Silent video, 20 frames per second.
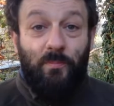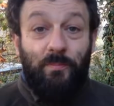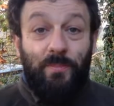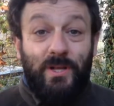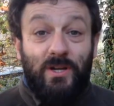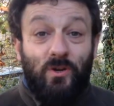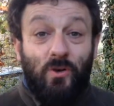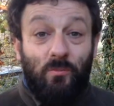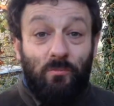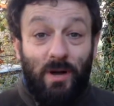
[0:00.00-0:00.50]

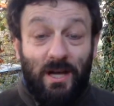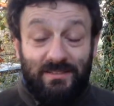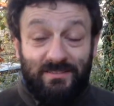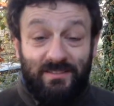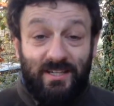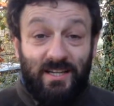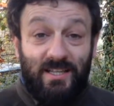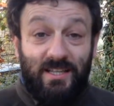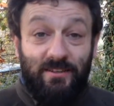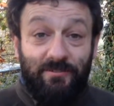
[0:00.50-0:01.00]
per
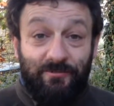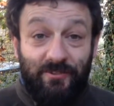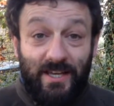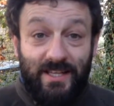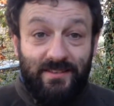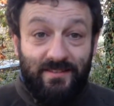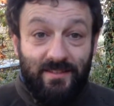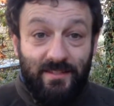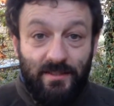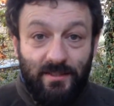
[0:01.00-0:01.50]
combattere gli
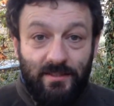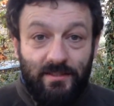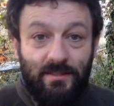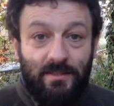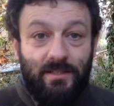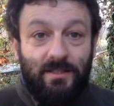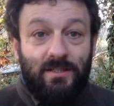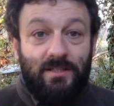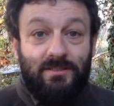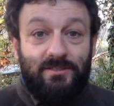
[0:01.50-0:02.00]
effetti
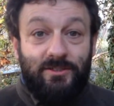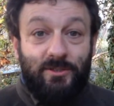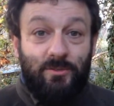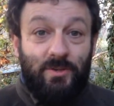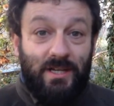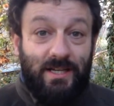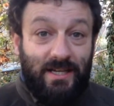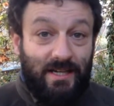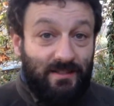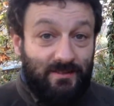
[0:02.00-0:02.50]
di
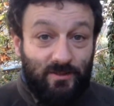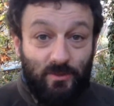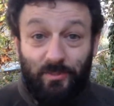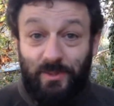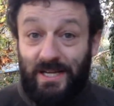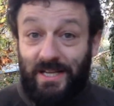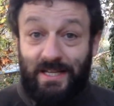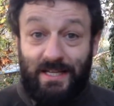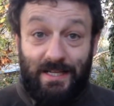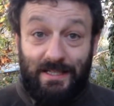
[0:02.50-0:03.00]
una grande
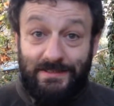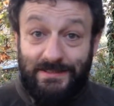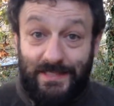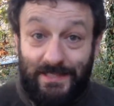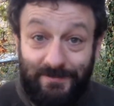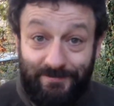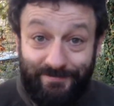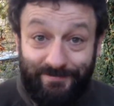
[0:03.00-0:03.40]
ubriacata.